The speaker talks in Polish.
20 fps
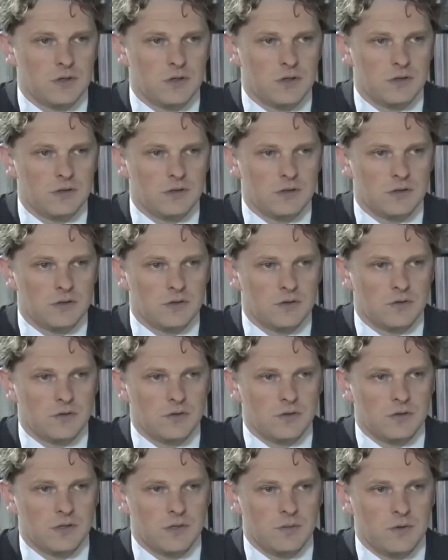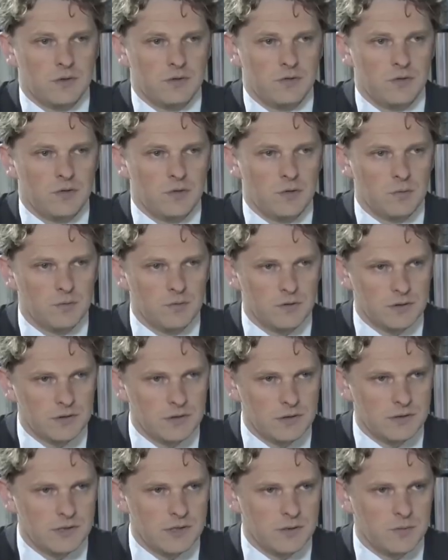koalicja rządząca Platforma
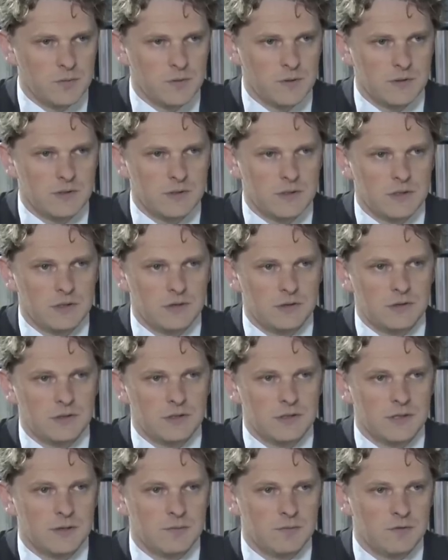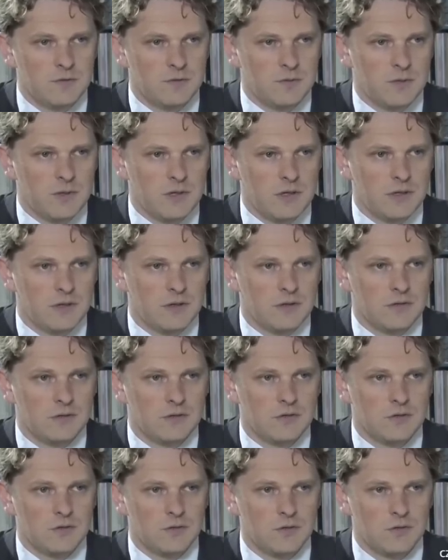Obywatelska PSL i czasami wspiera
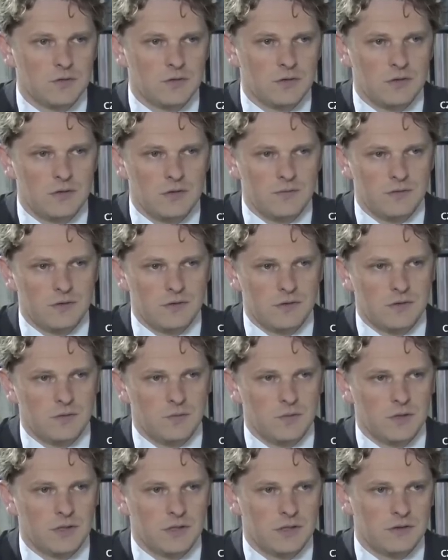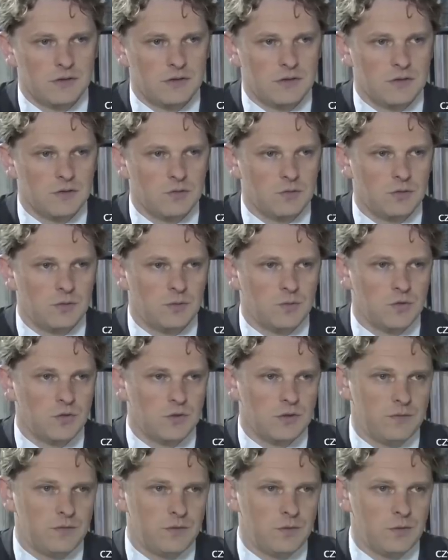Sojusz Lewicy Demokratycznej
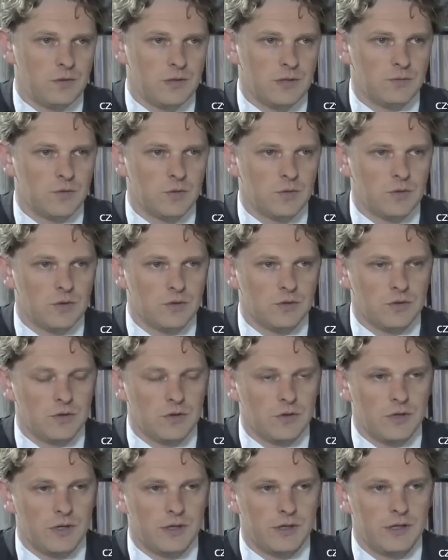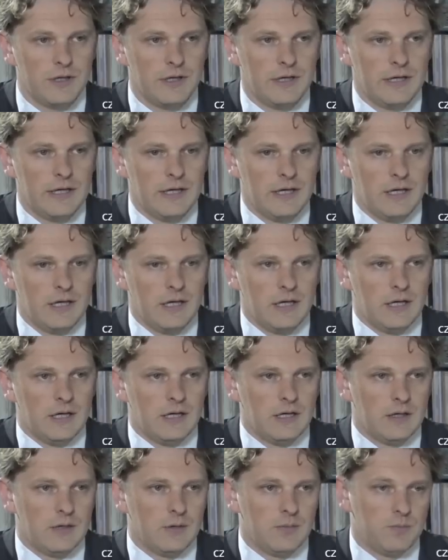uniemożliwiły nam tą kontrolę.
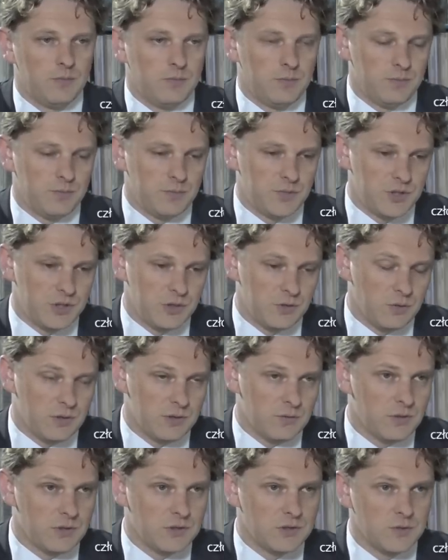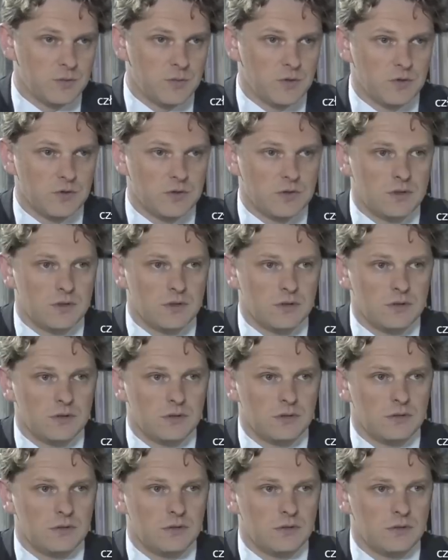E, Przykład bardzo prosty.
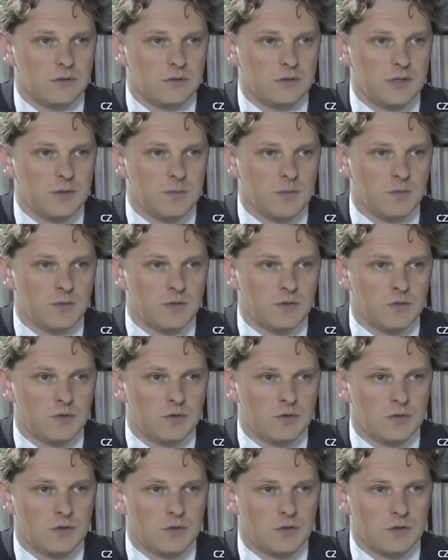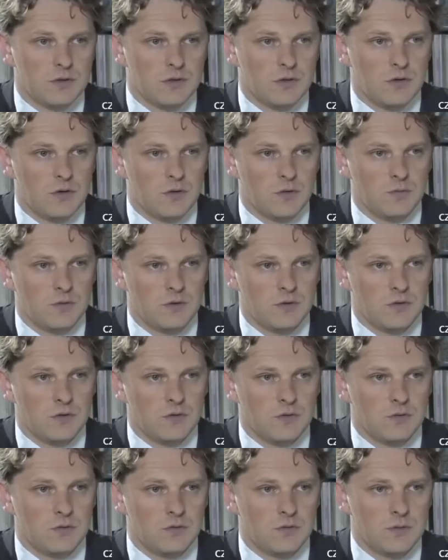E, nie ma przewodniczącego Komisji do
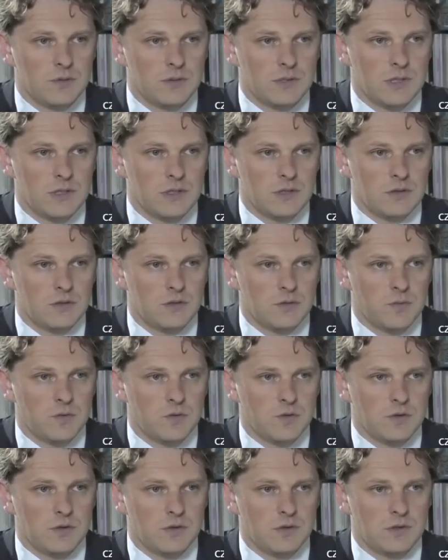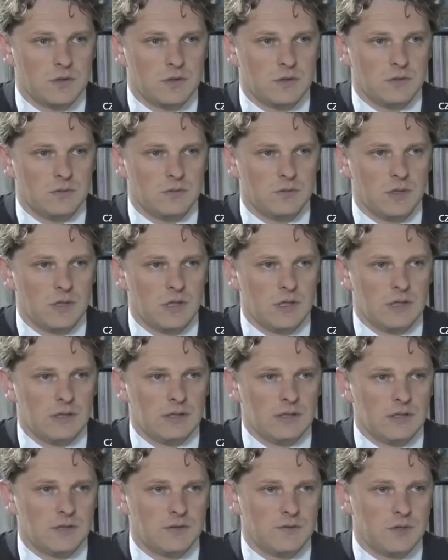Służb Specjalnych z opozycji.
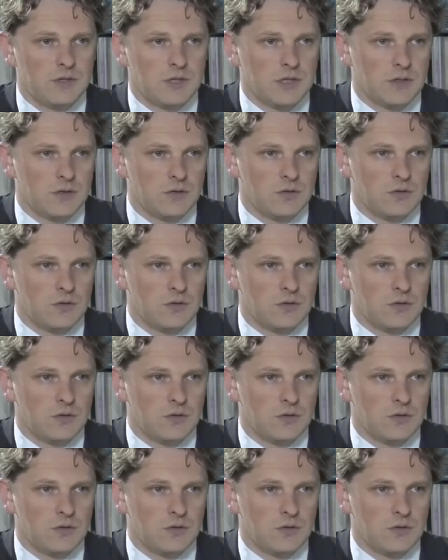Ten zwyczaj,